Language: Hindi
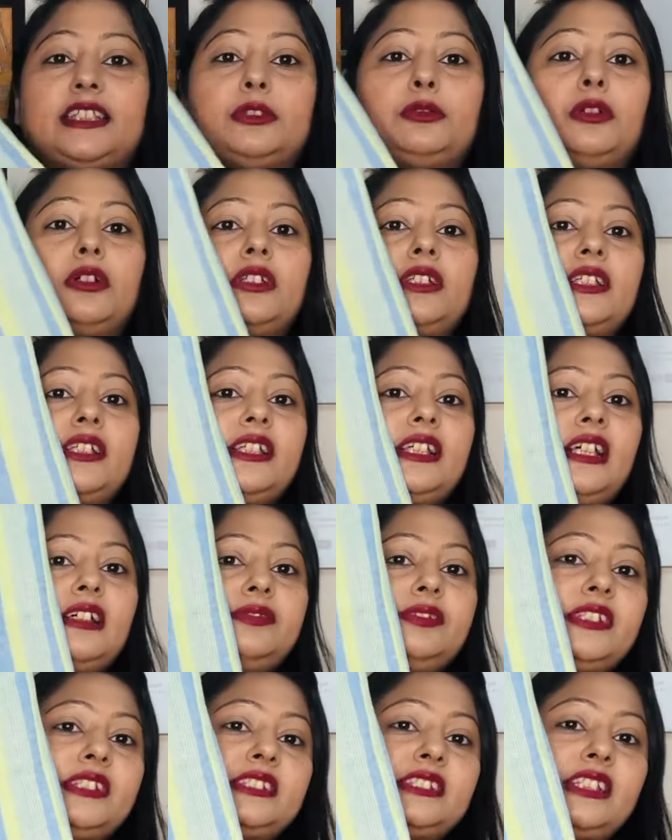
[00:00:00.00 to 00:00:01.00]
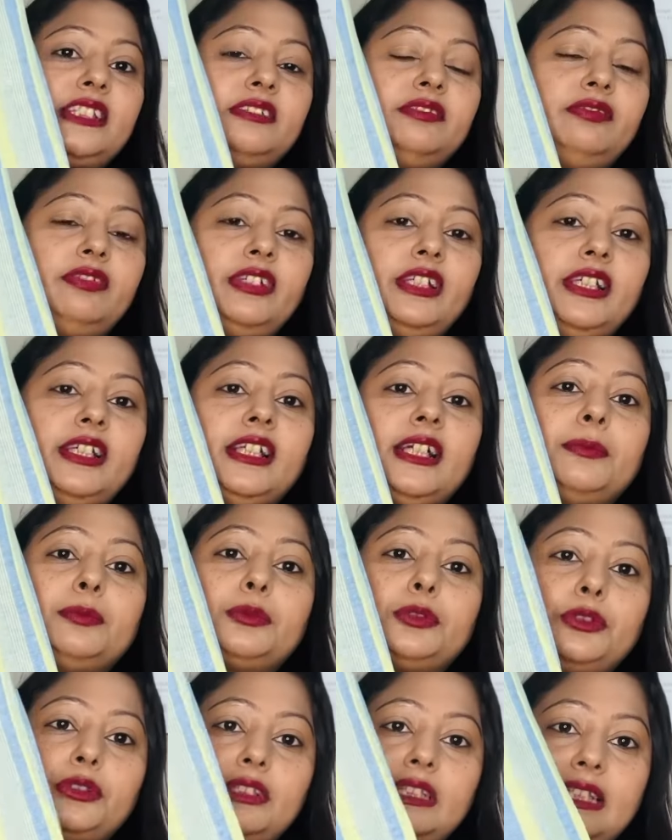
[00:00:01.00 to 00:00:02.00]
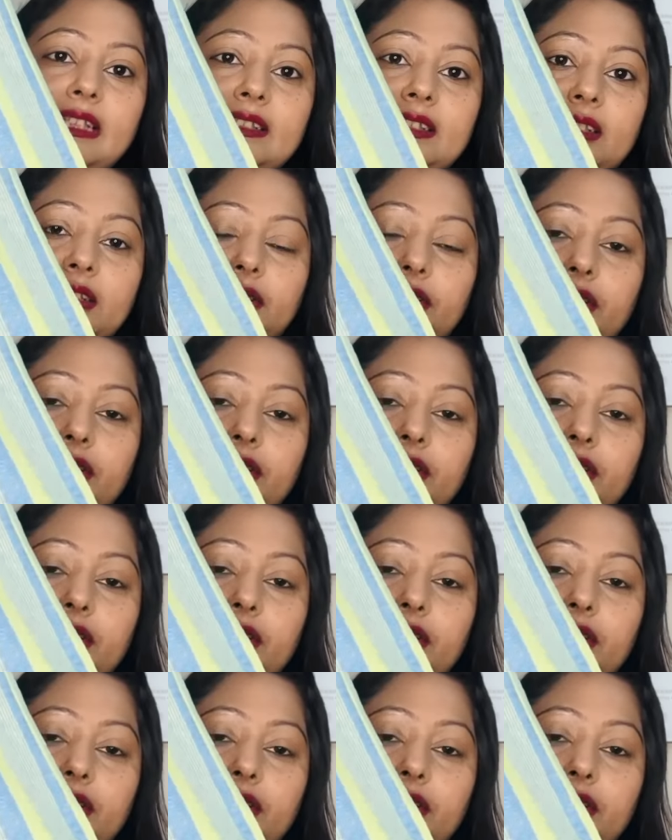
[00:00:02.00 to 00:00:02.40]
क्वालिटी काफ़ी अच्छी है एंड फ्लेयर आप खुद देख सकते हो